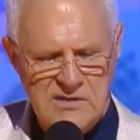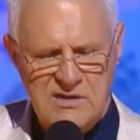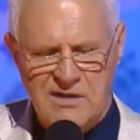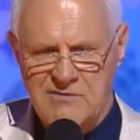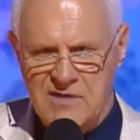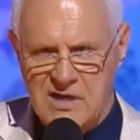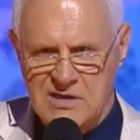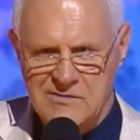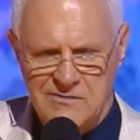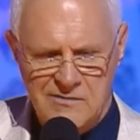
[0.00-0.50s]
и
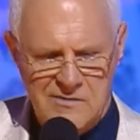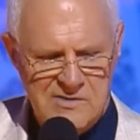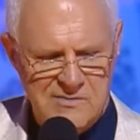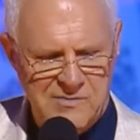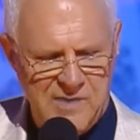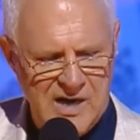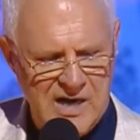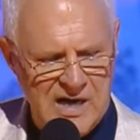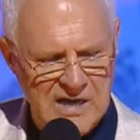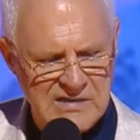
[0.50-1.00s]
завязываю с
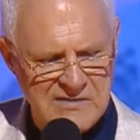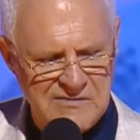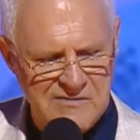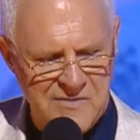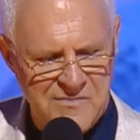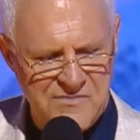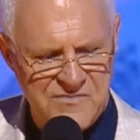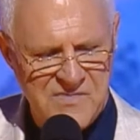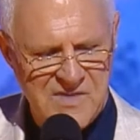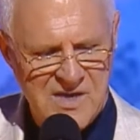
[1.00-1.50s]

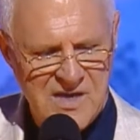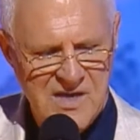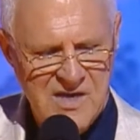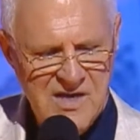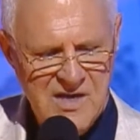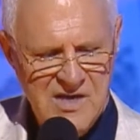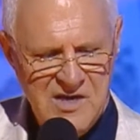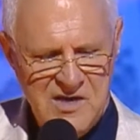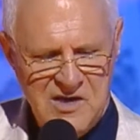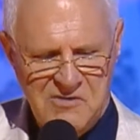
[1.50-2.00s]
богатством.
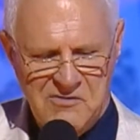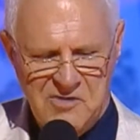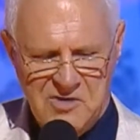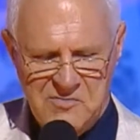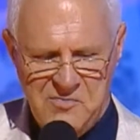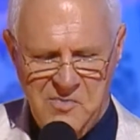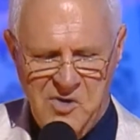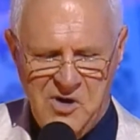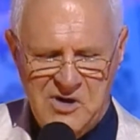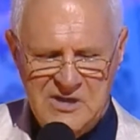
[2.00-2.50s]
И вот
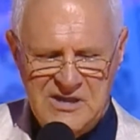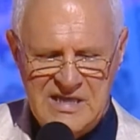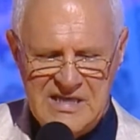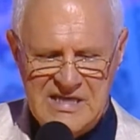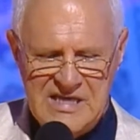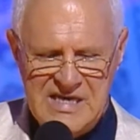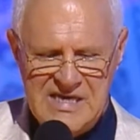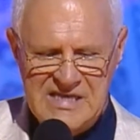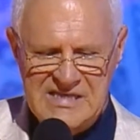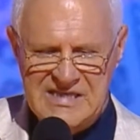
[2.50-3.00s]
Бог-то
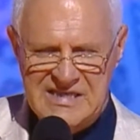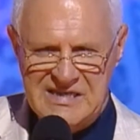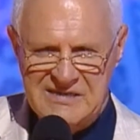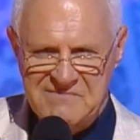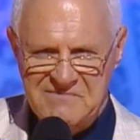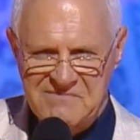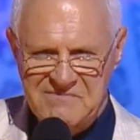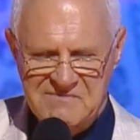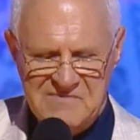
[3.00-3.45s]
есть.